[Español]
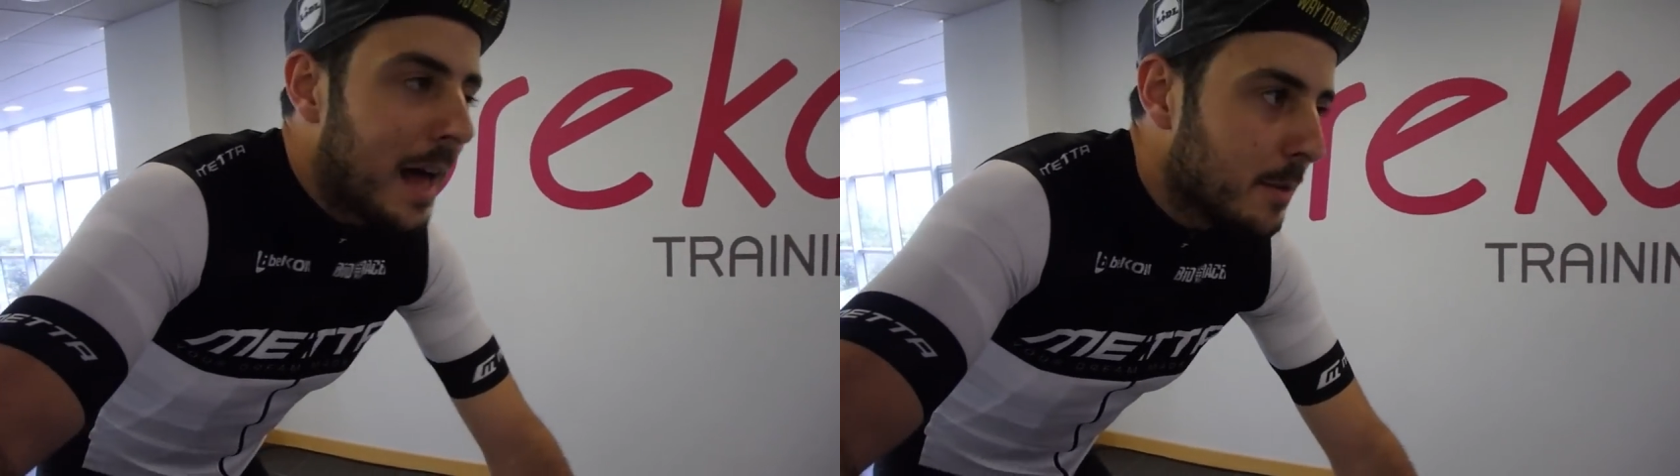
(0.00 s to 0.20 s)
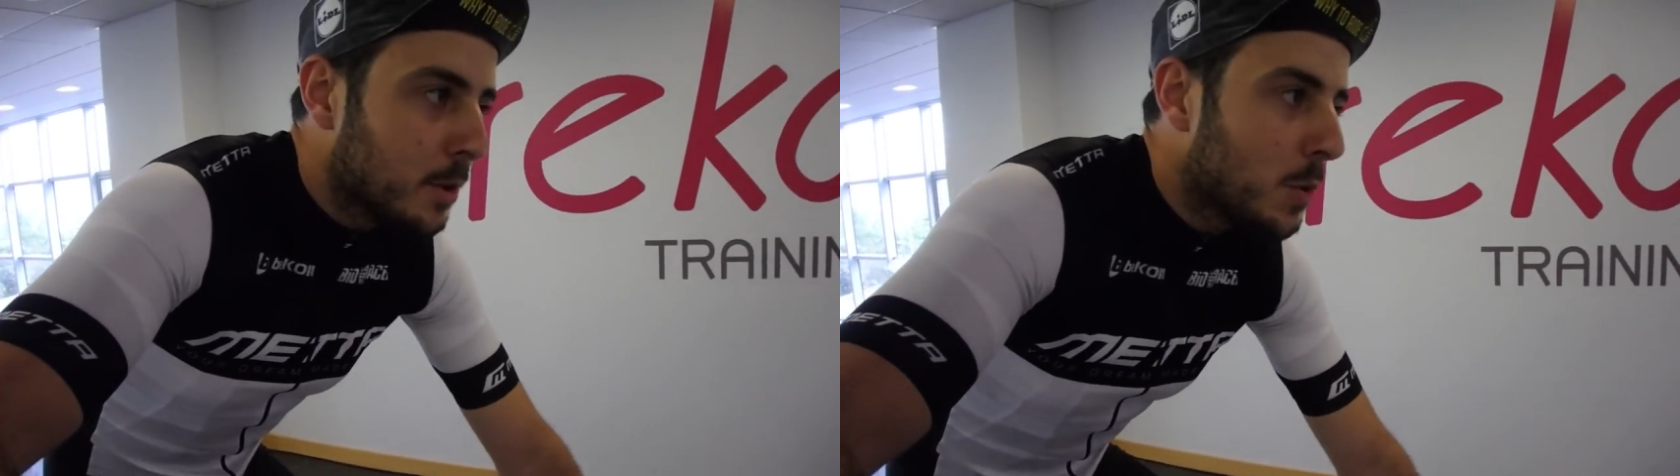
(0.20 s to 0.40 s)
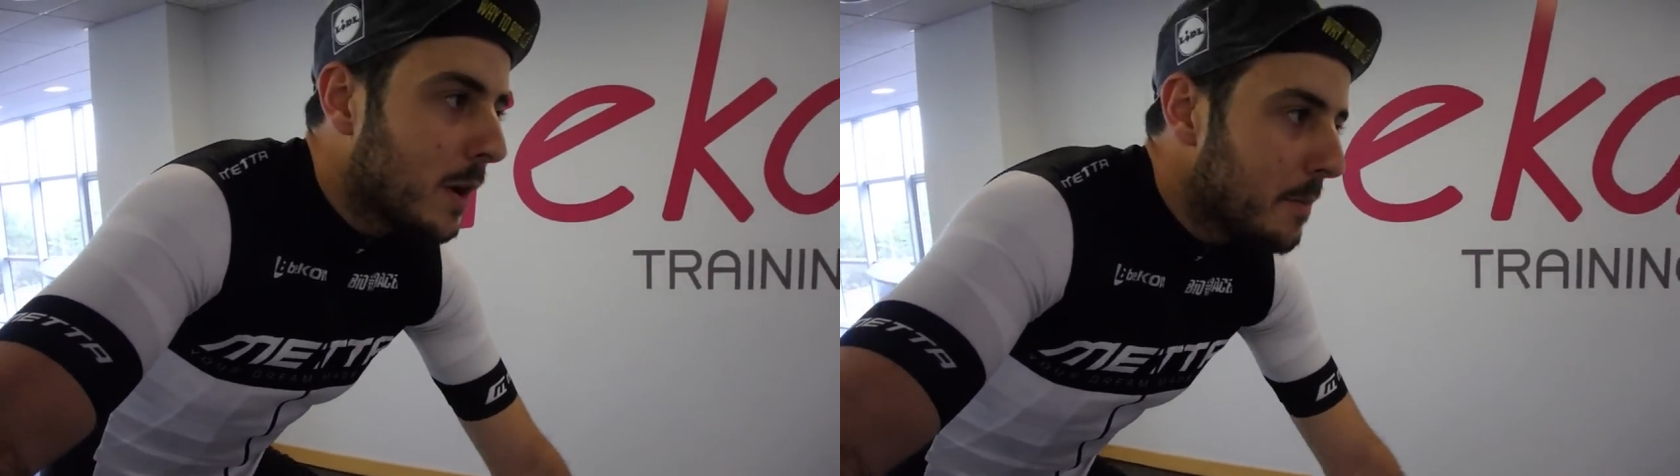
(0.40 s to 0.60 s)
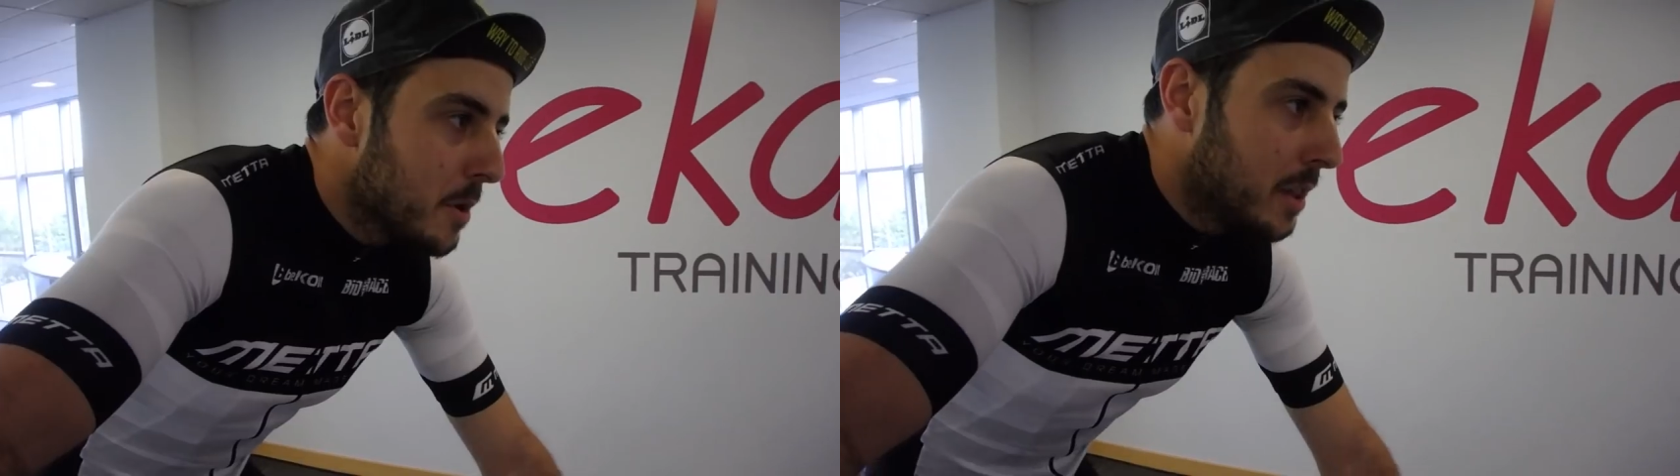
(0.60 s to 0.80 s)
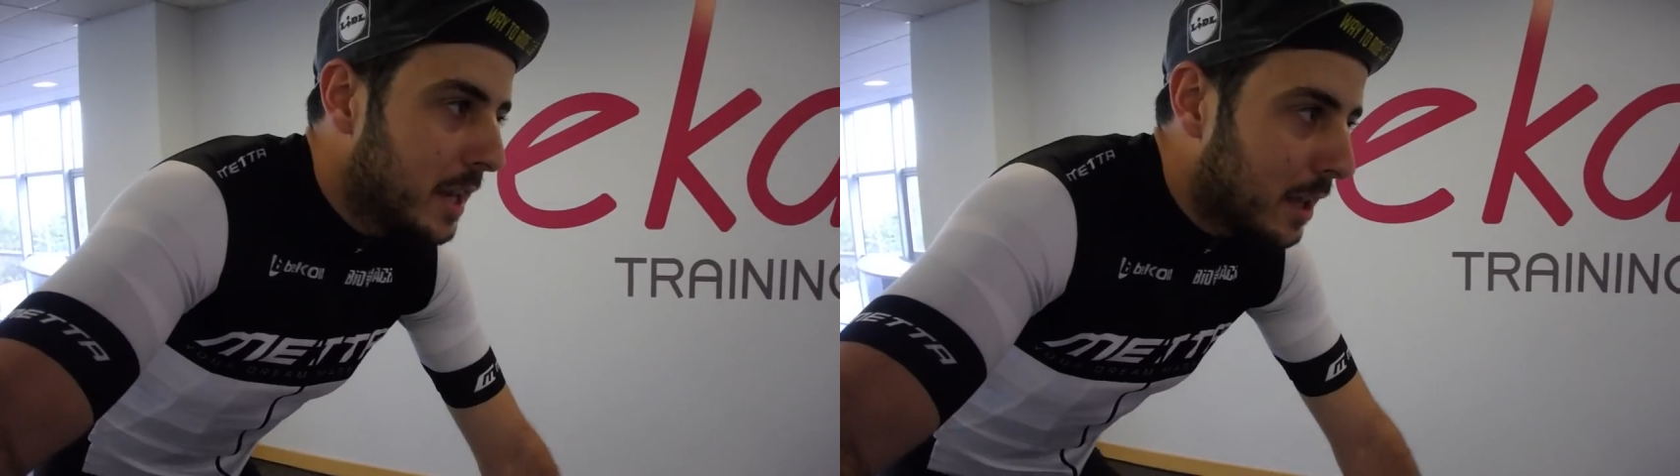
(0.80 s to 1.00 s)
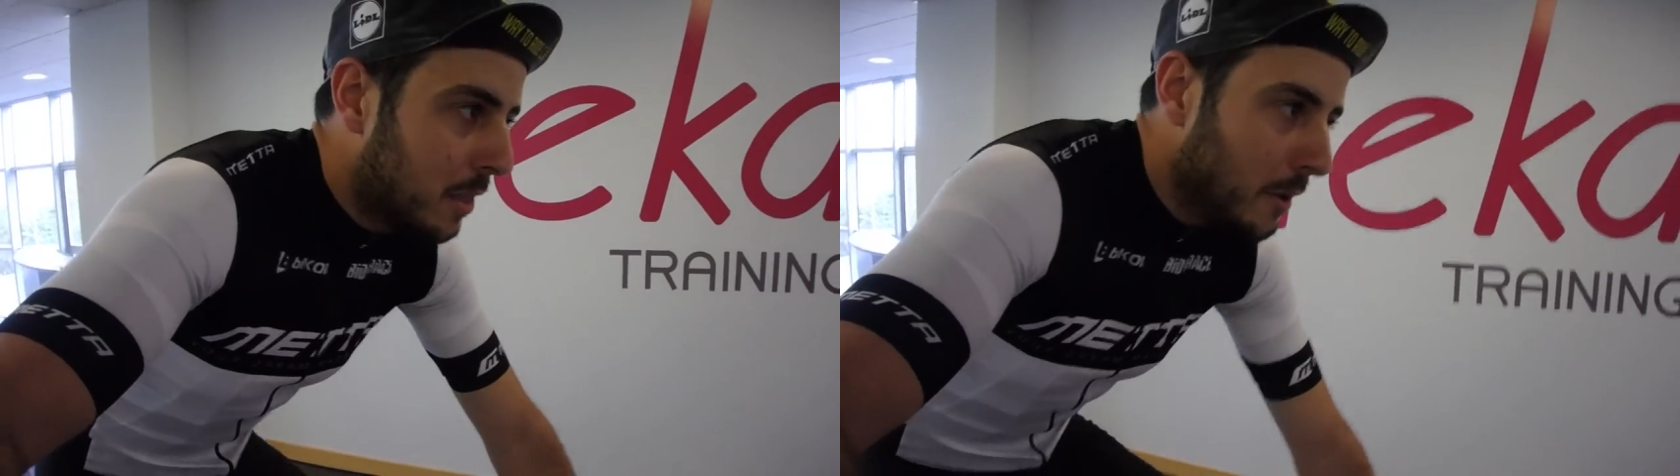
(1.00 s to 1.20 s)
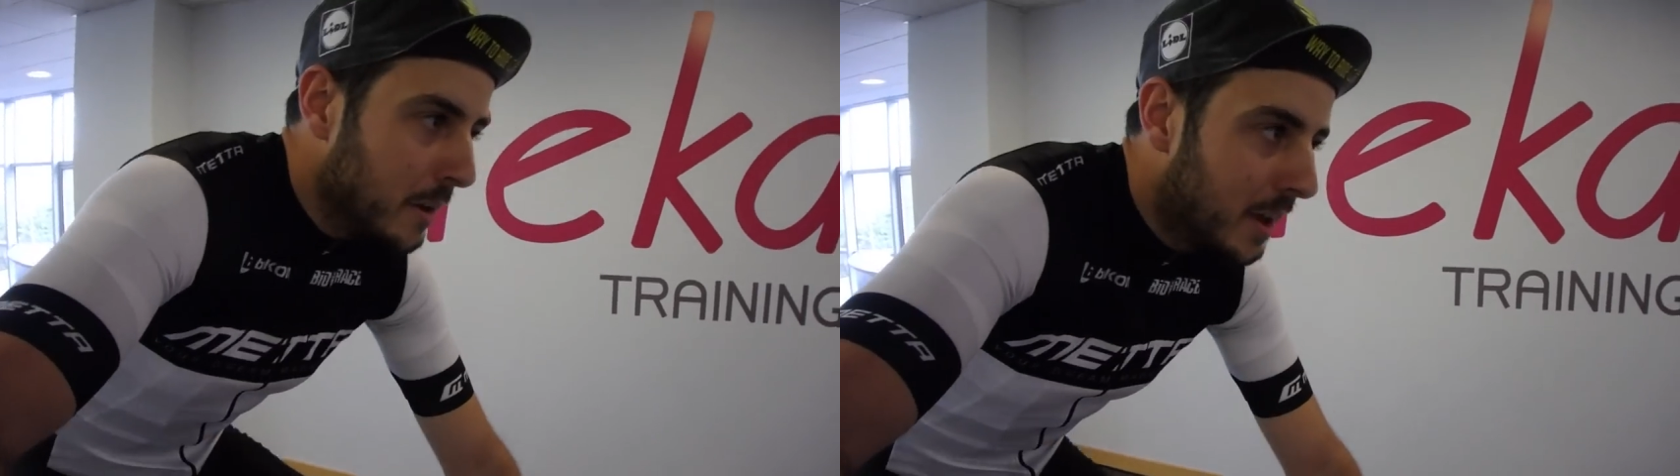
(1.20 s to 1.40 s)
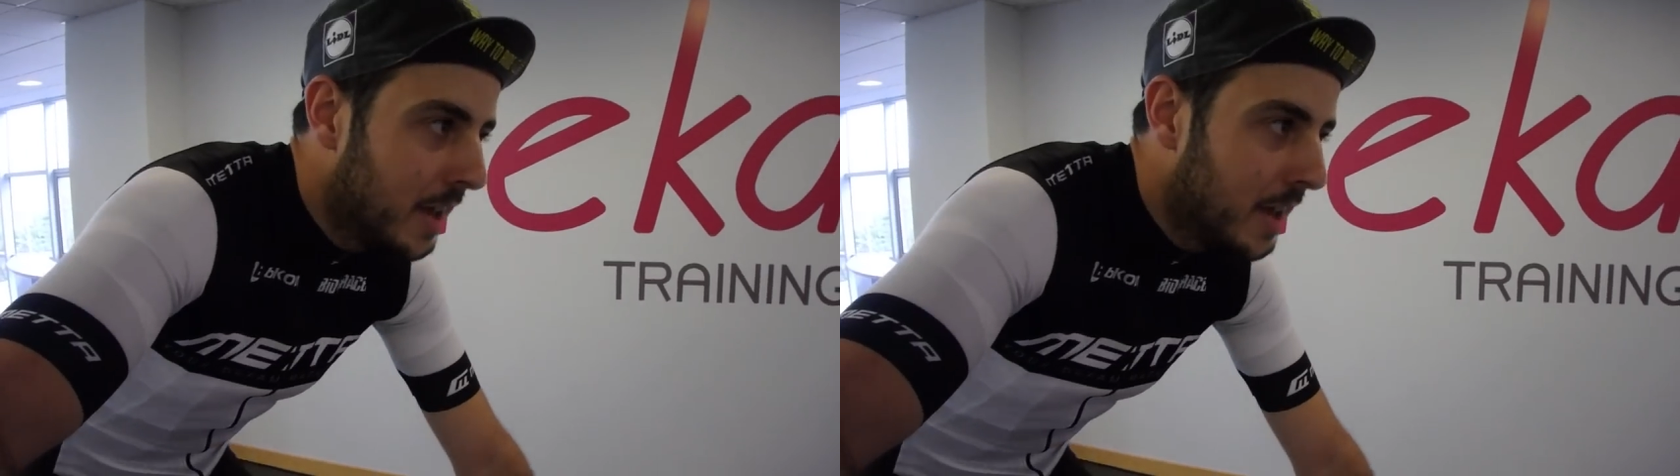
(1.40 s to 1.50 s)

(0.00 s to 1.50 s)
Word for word: hacemos un cambio de dirección